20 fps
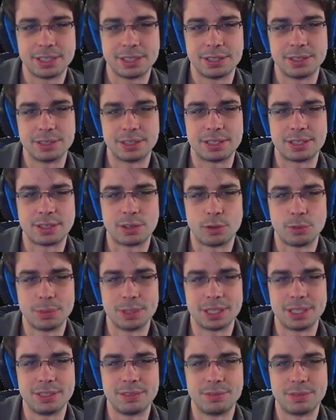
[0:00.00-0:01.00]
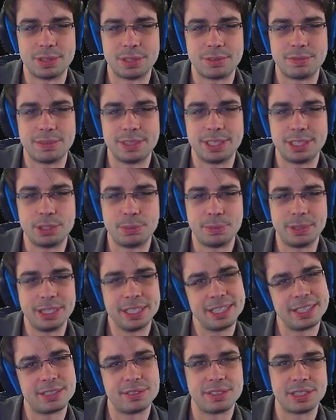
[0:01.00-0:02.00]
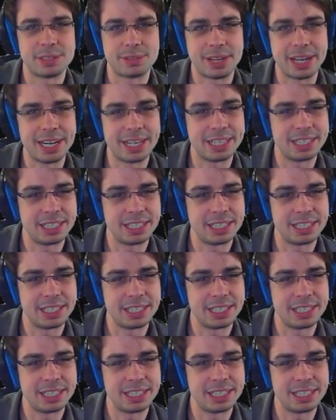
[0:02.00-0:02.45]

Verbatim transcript: Und Zauberinnen wollten wir nicht spielen. Das wäre so eigentlich